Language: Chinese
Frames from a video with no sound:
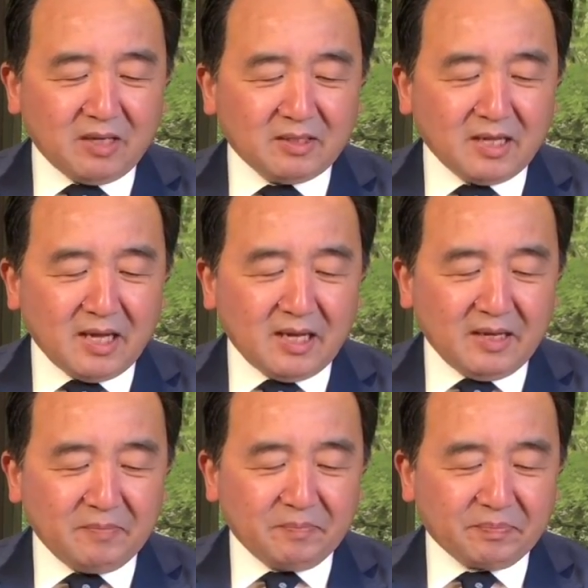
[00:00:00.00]

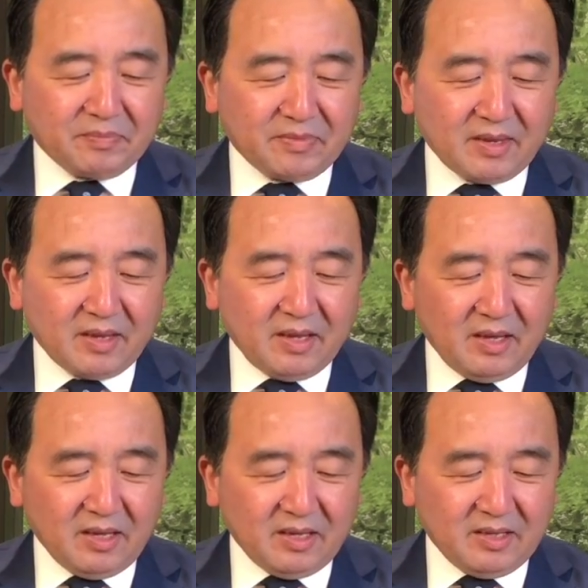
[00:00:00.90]
那
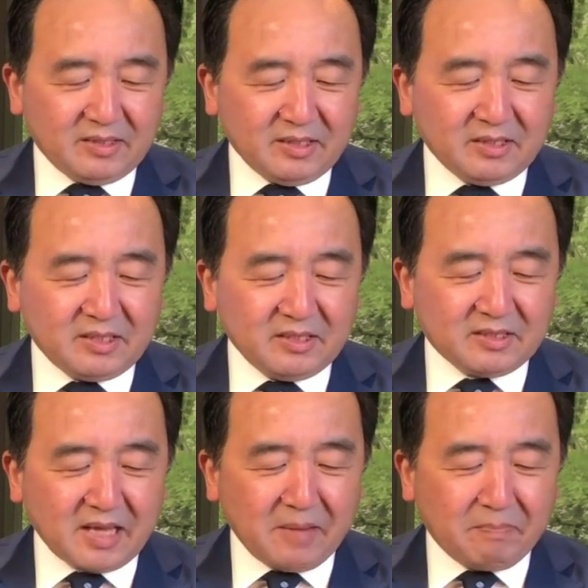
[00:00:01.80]
呃，这是
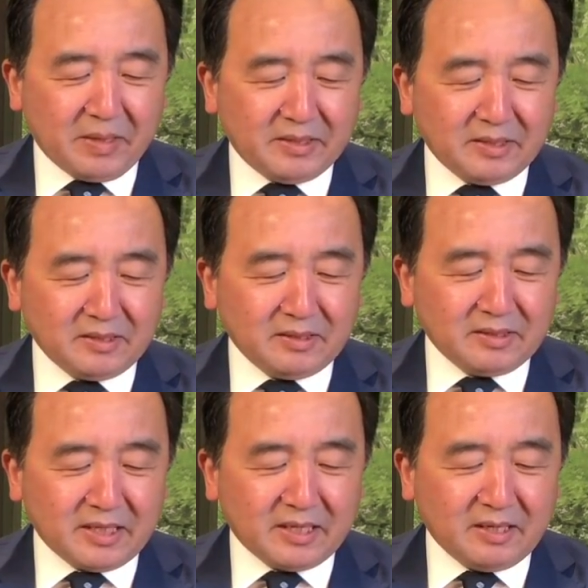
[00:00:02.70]
在北京
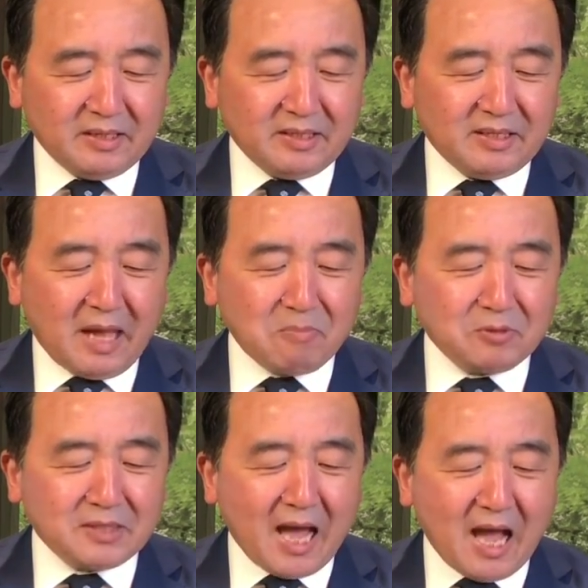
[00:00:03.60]
这个栏
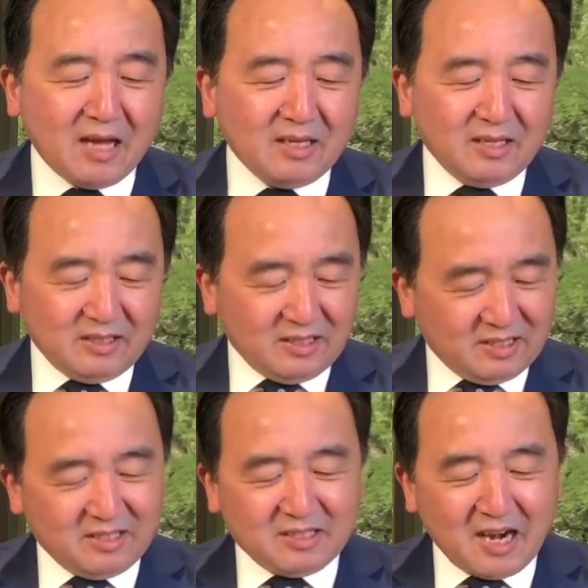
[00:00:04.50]
目下，这
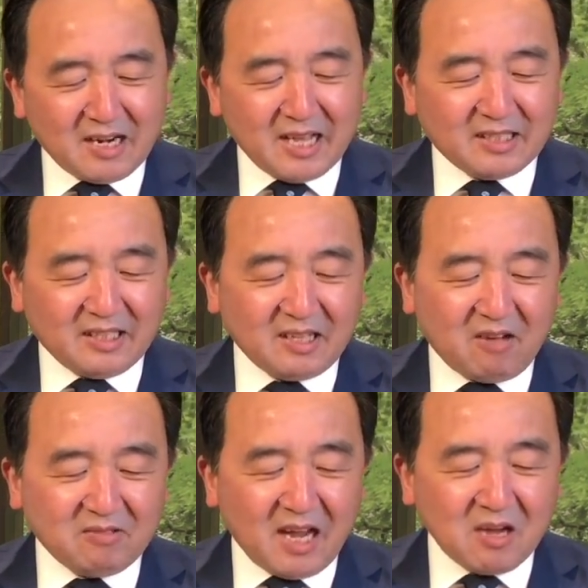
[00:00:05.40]
是上来提
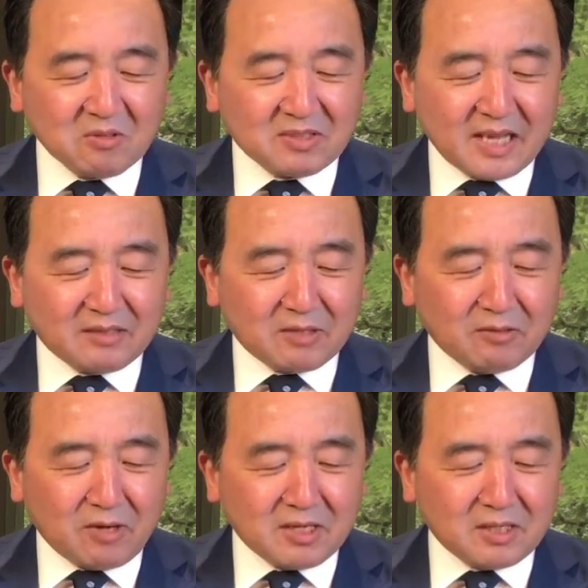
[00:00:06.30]
到，然后在这
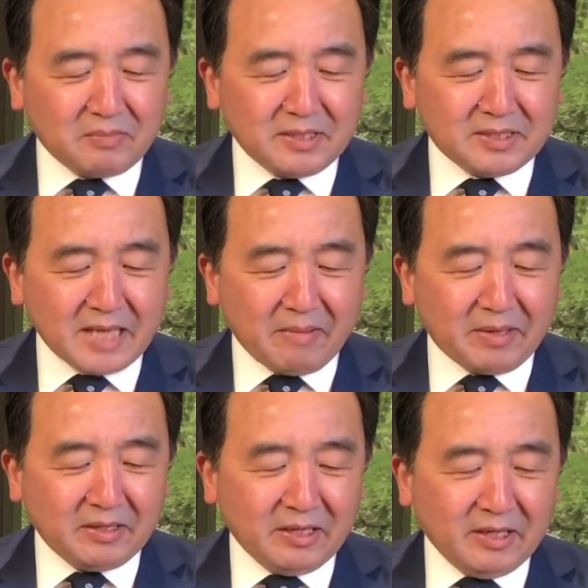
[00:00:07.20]
段视频下
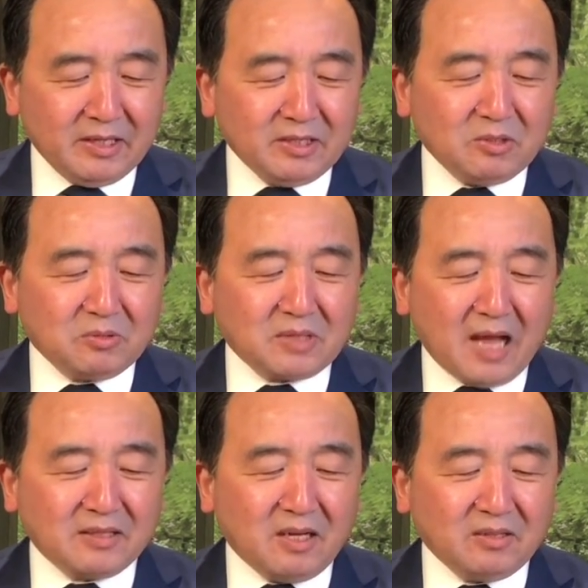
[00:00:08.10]
面就
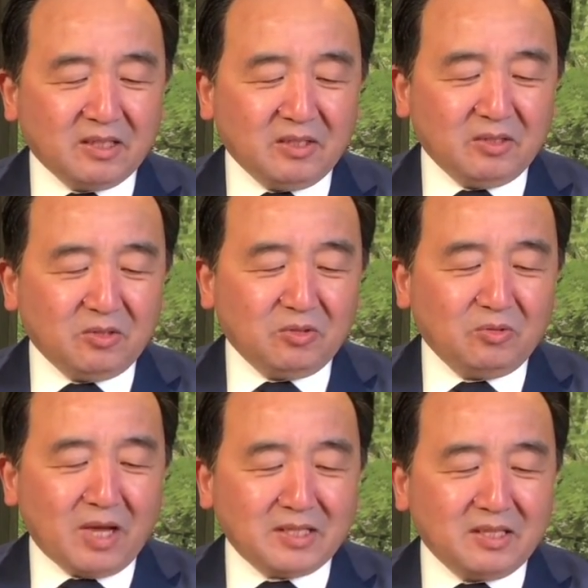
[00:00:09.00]
谈到的
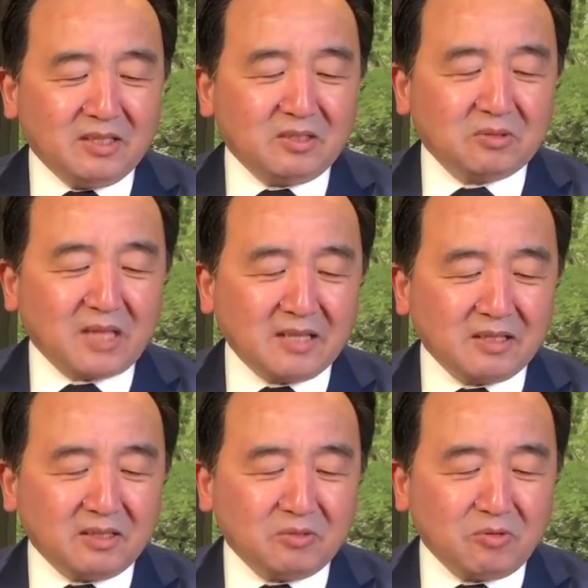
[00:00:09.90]
软就谈
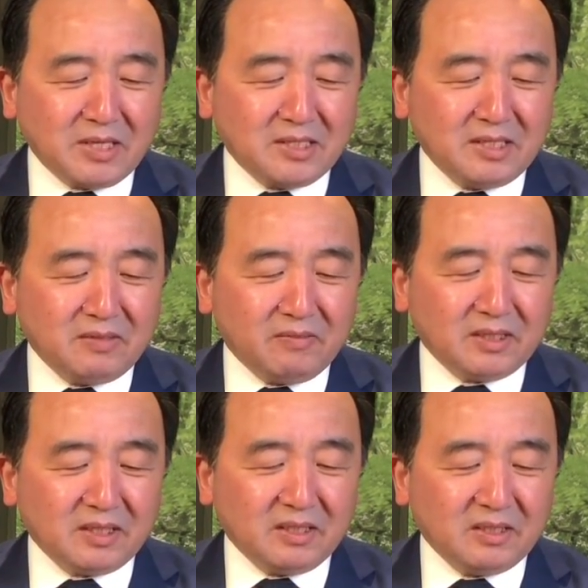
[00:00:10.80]
到的软禁的问题，